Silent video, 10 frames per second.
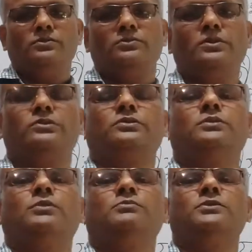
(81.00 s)
জহিরুদ্দিন
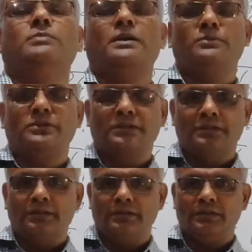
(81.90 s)
মোহাম্মদ বাবুর
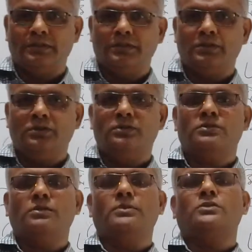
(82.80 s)

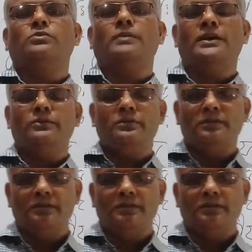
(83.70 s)
সম্রাট হুমায়ুন